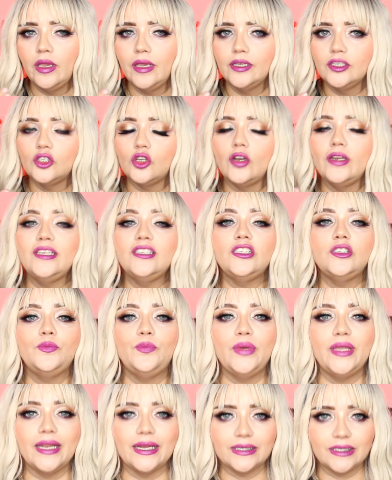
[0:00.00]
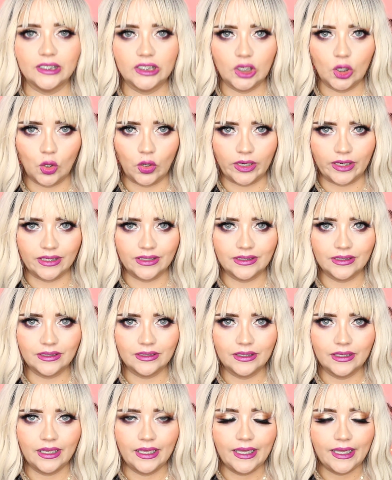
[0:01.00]
Son
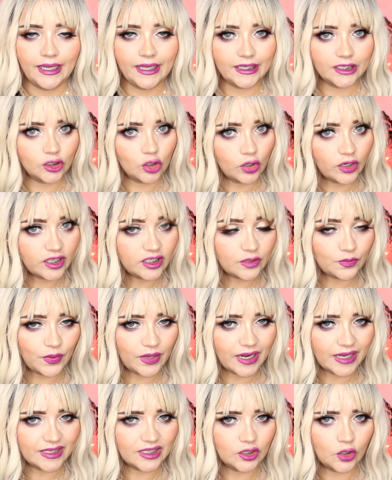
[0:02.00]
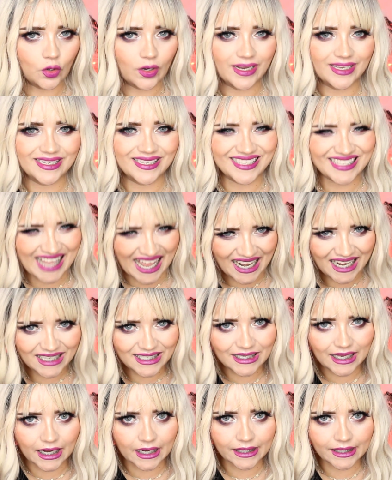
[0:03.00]
inspiraciones. Y son inspiraciones tan
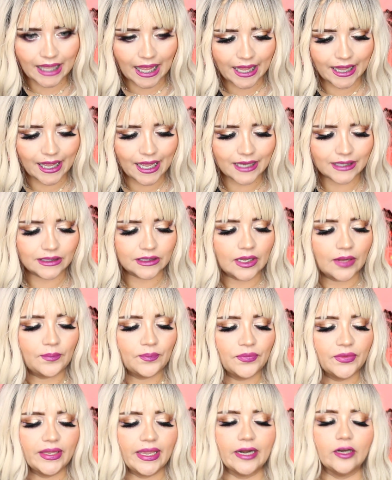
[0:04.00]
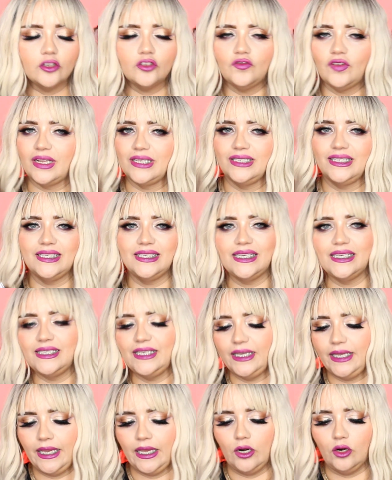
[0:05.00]
acertadas que los franceses
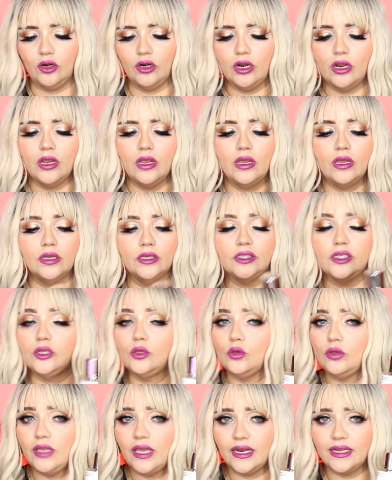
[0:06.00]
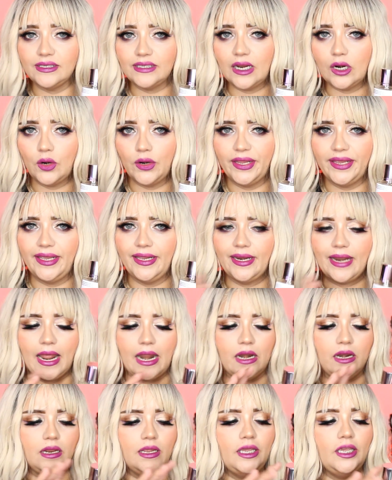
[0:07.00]
dijeron, si tú tienes el
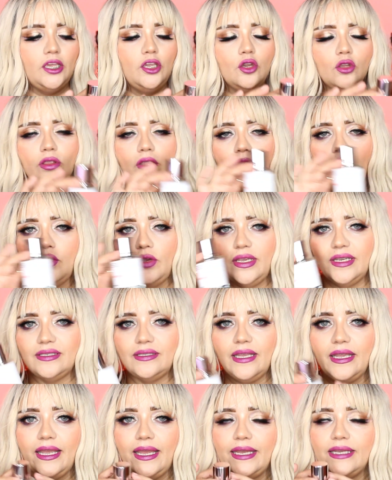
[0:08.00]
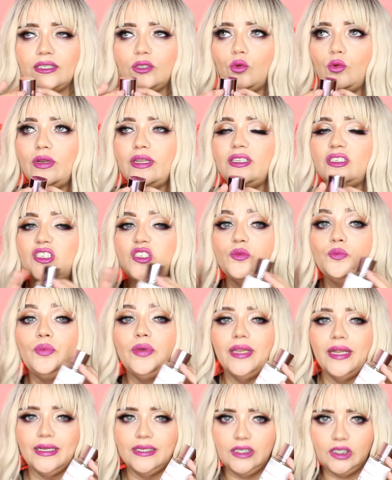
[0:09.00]
original y yo te doy este que es una
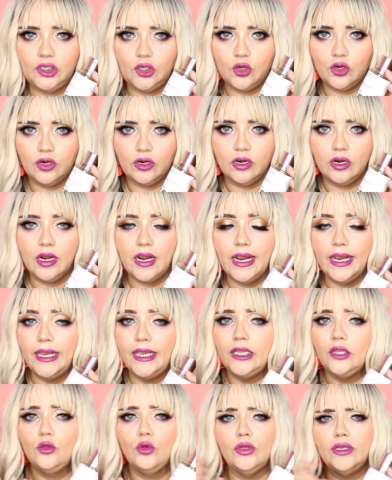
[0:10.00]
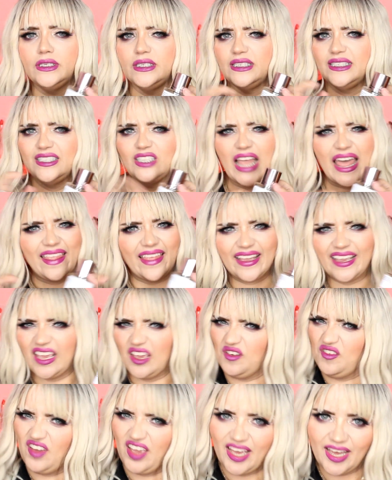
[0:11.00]
inspiración y tú dices nada
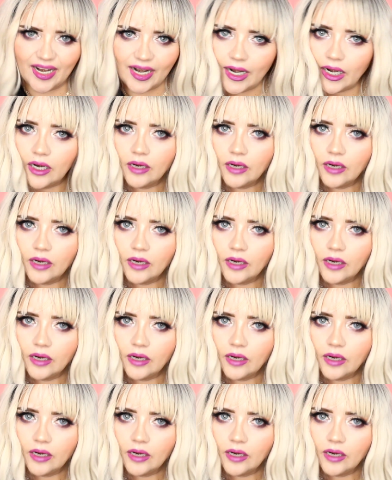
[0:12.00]
que ver,